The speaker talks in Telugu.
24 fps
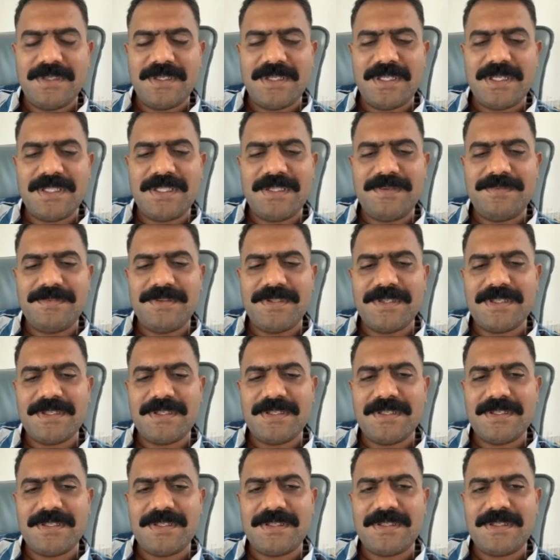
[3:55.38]

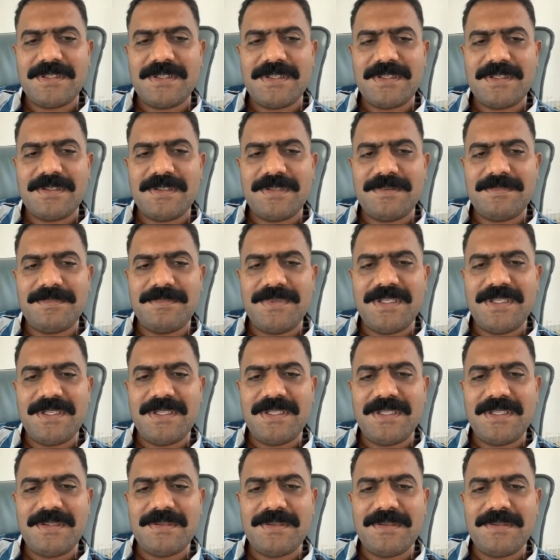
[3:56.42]
అదేవిధంగా మీ
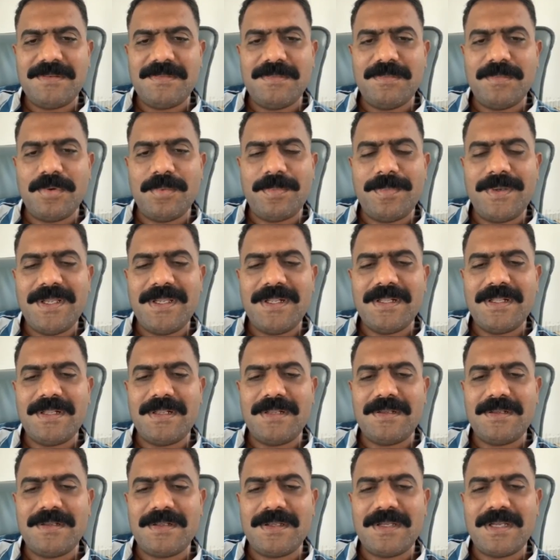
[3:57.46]
మొబైల్
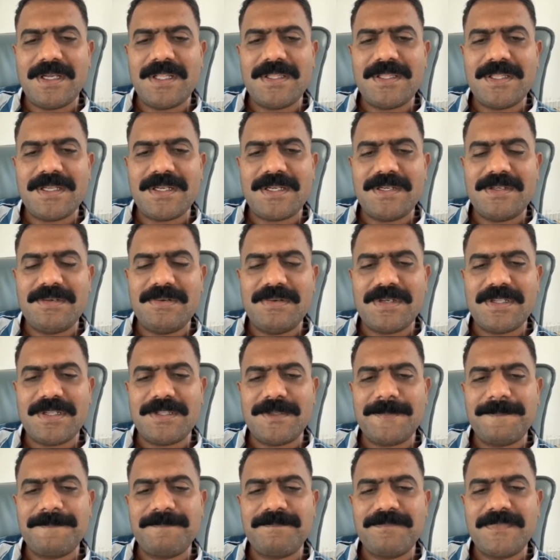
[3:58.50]
ఆధార్ అని
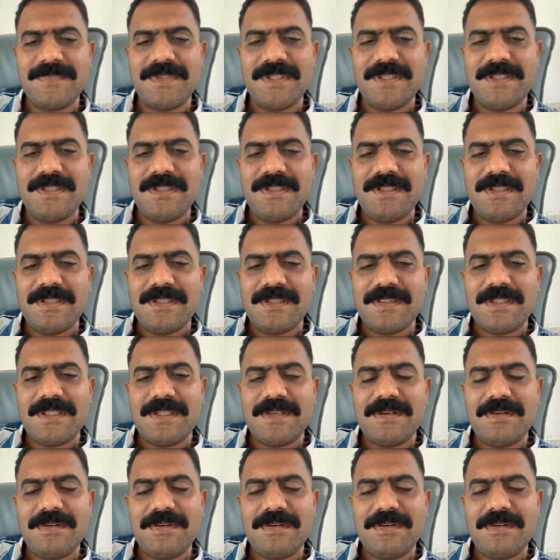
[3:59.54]
ఉంటుంది దాంట్లో